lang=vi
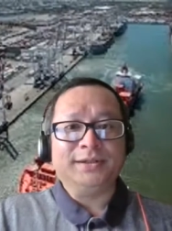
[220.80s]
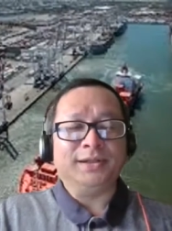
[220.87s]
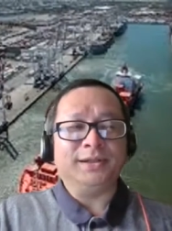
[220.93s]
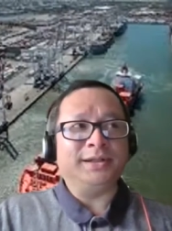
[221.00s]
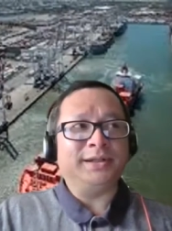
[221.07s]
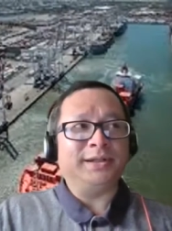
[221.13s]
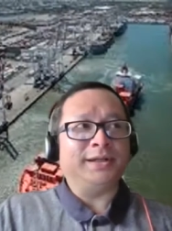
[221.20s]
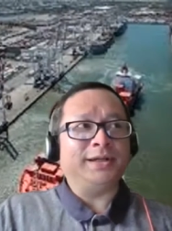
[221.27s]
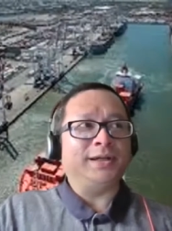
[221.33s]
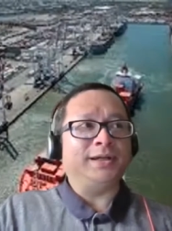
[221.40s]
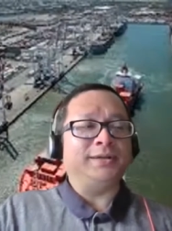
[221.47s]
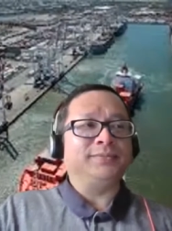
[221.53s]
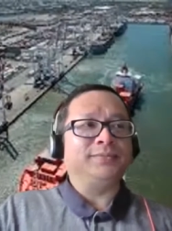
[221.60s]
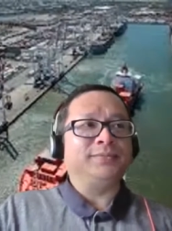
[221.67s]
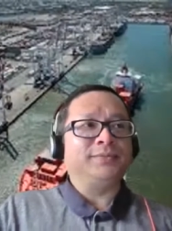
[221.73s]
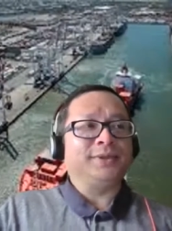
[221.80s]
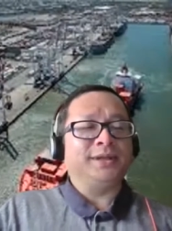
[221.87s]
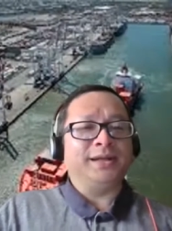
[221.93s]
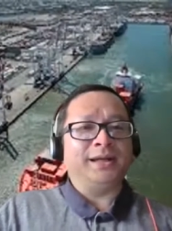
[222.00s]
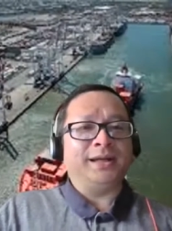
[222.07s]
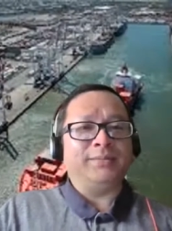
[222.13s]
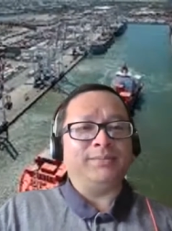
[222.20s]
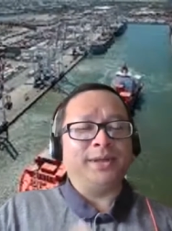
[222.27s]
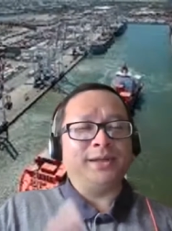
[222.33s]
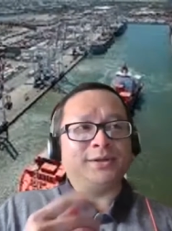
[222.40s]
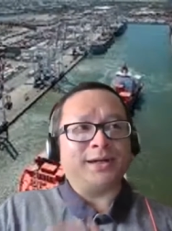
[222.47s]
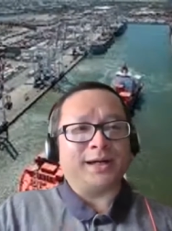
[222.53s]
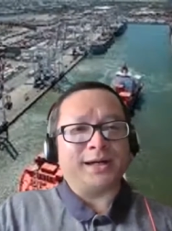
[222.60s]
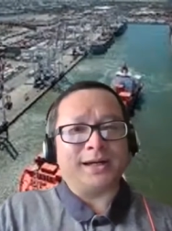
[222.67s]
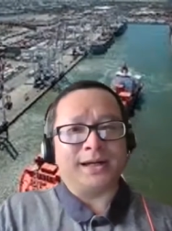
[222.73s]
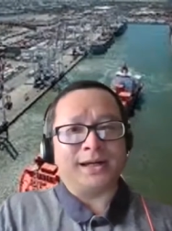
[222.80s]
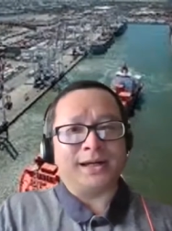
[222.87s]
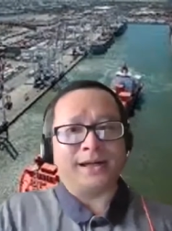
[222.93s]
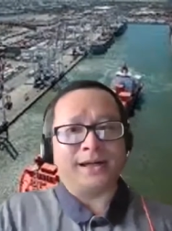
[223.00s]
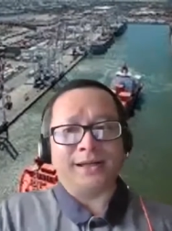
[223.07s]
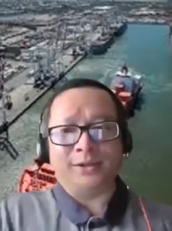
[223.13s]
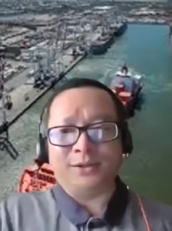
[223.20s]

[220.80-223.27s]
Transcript: thế thì à, em biết được rằng là cái